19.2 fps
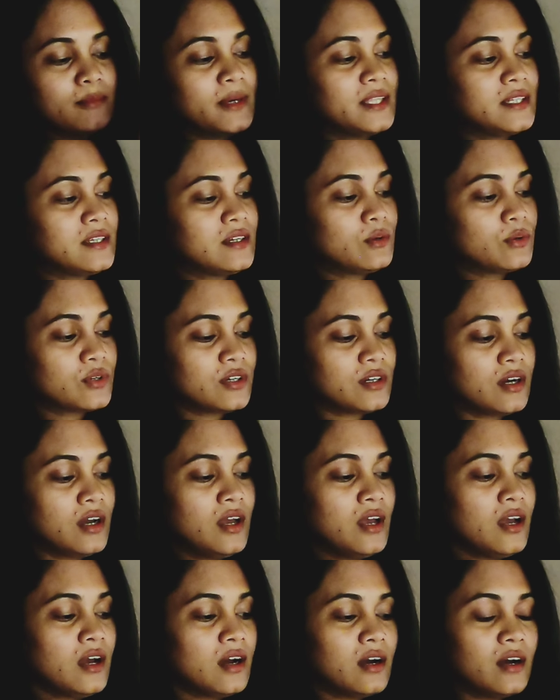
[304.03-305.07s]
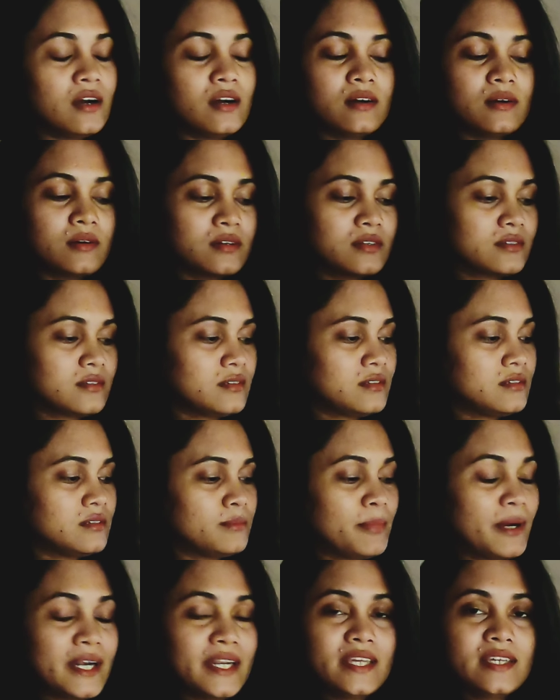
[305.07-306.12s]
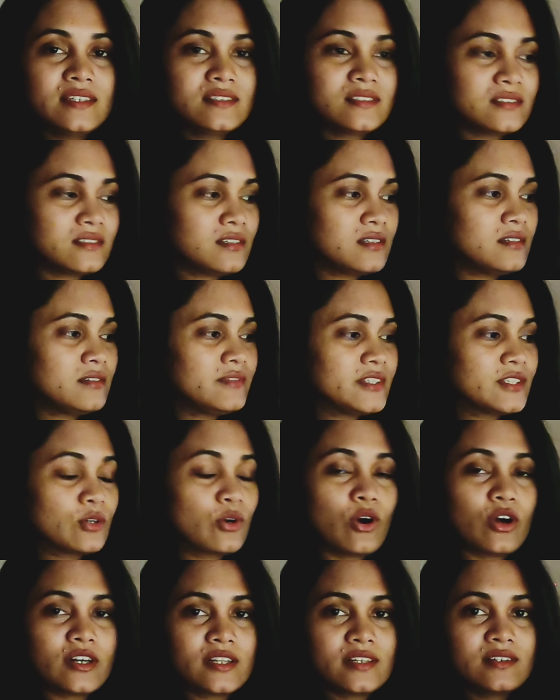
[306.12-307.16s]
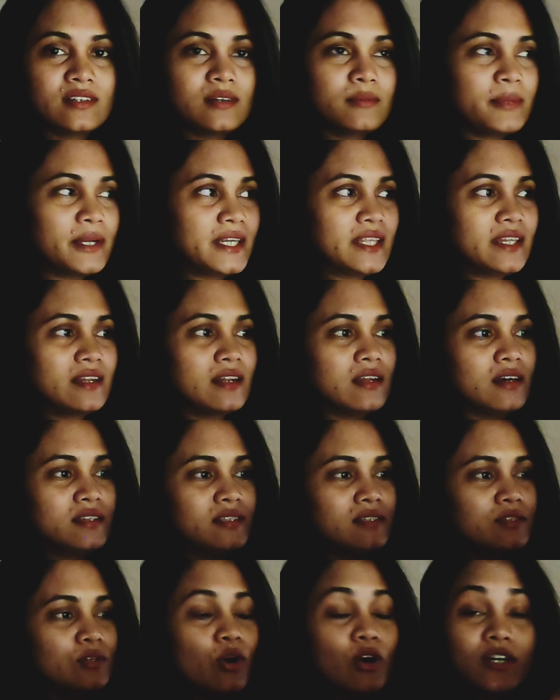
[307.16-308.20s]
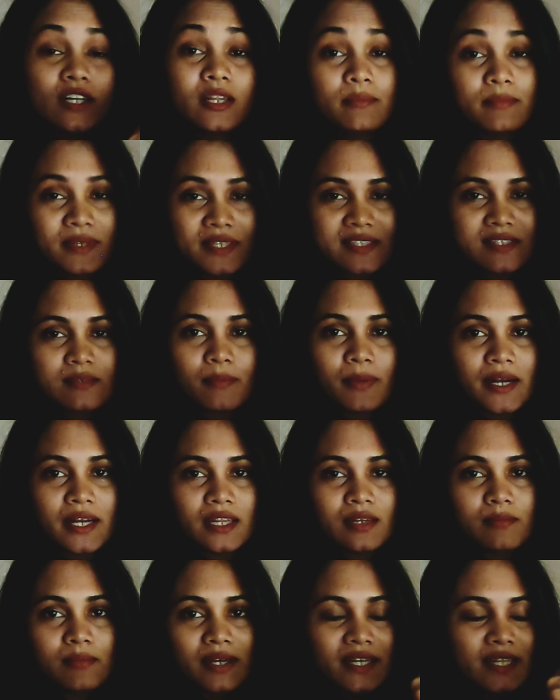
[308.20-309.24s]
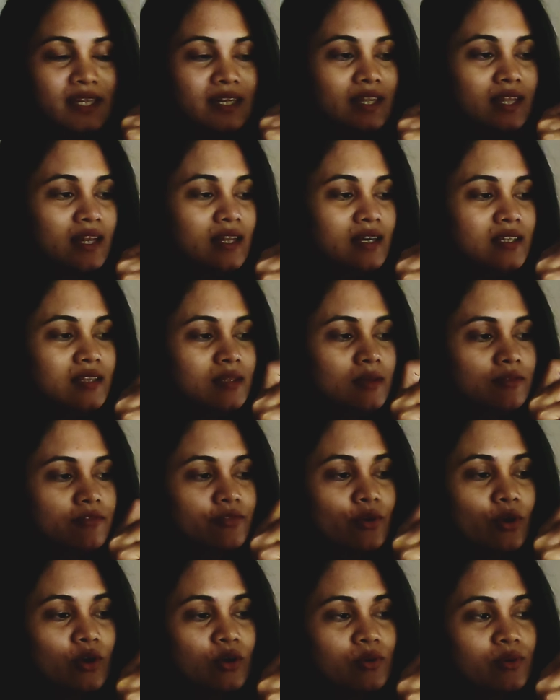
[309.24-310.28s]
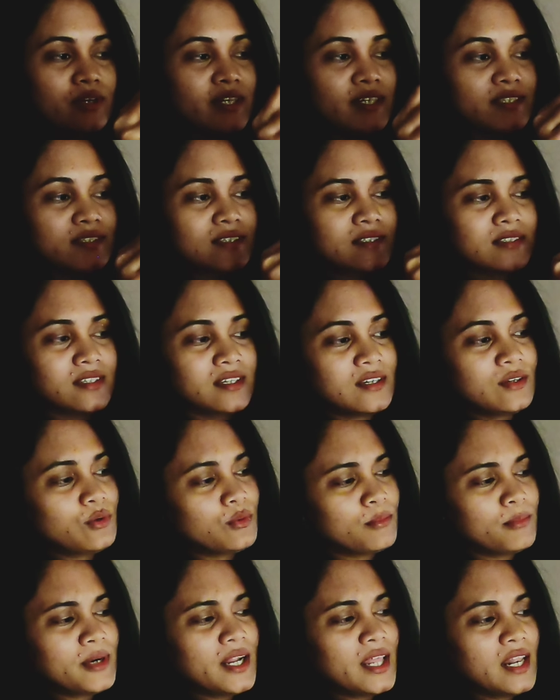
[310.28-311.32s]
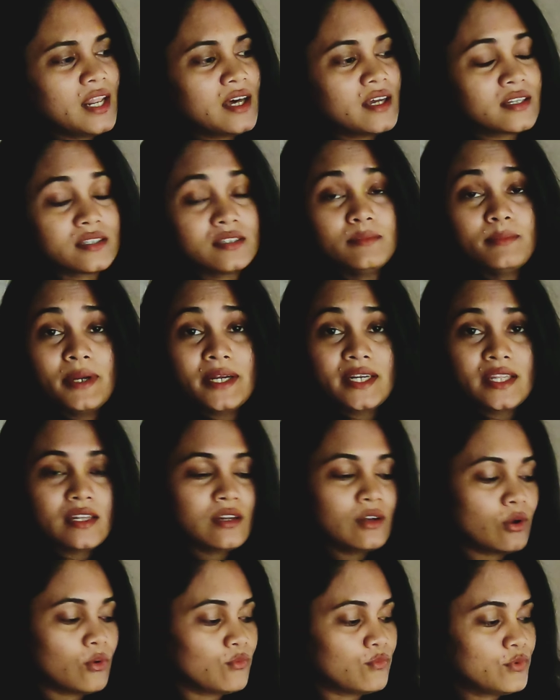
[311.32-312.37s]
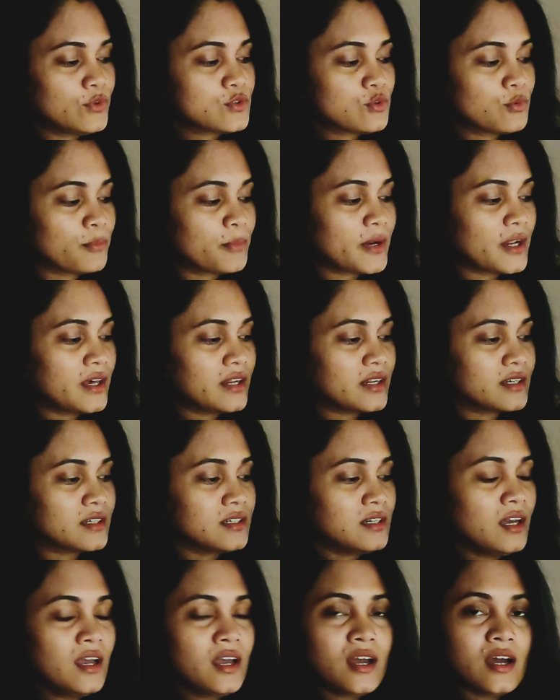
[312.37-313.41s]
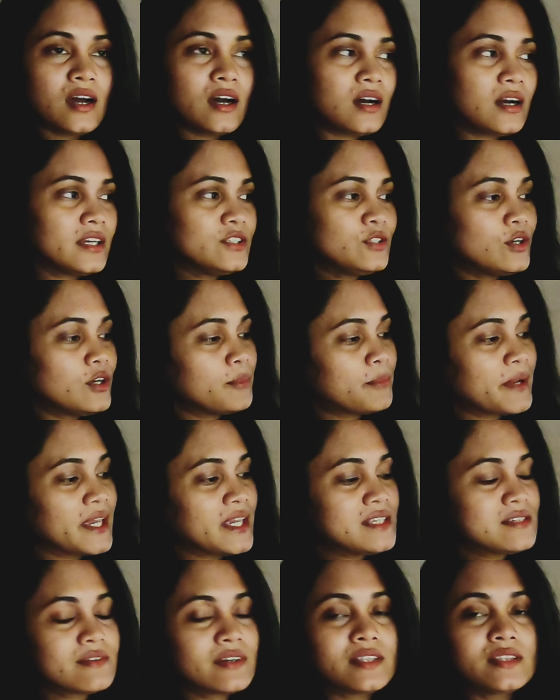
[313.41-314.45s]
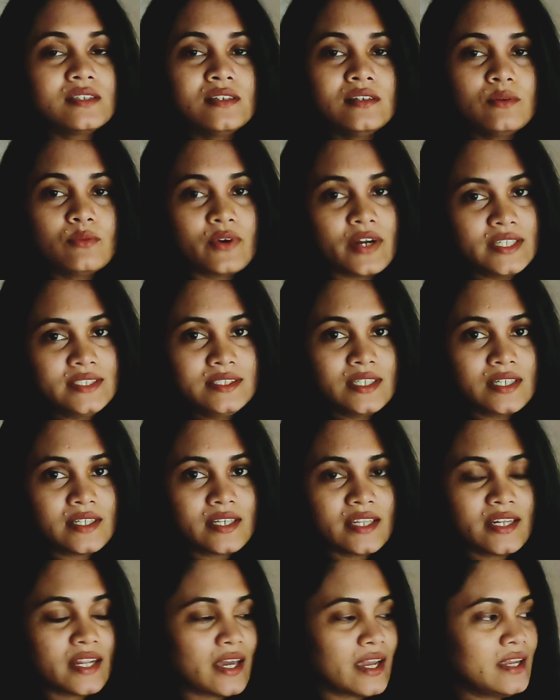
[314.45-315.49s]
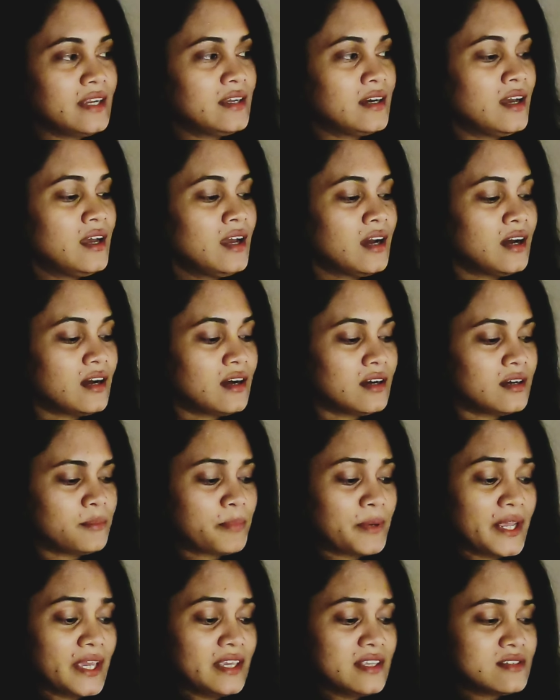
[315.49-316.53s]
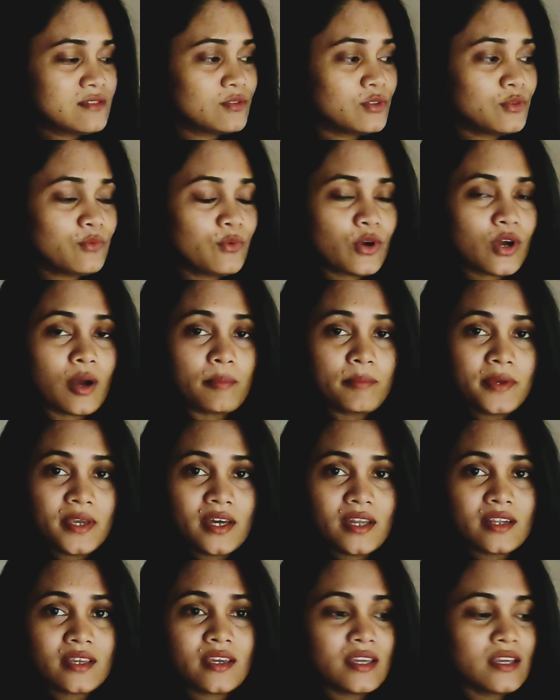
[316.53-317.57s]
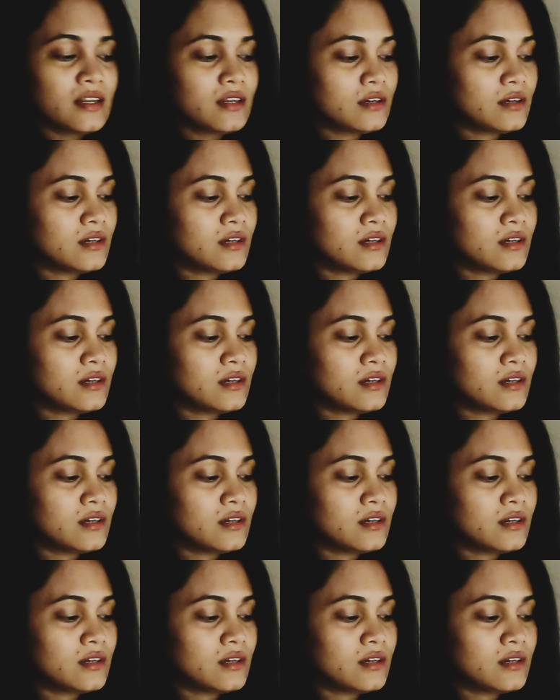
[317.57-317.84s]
இந்த மாதிரி ஒரு பனியன் வித் காட்டன் மெட்டீரியல் அதாவது காட்டன் மிக்ஸ்டு பனியன் மெட்டீரியலில் இந்த ஃப்ராக் ஒன்று எடுத்திருந்தேன் ரொம்ப நல்லா இருக்குது மெட்டீரியல் அவ்வளோ சூப்பராக இருக்குது uh, இதோட ப்ரைஸ் வந்து ஒன் தேர்ட்டி நைன் ப்ரைஸ் வந்து இவ்வளோ கம்மியாக இருக்கே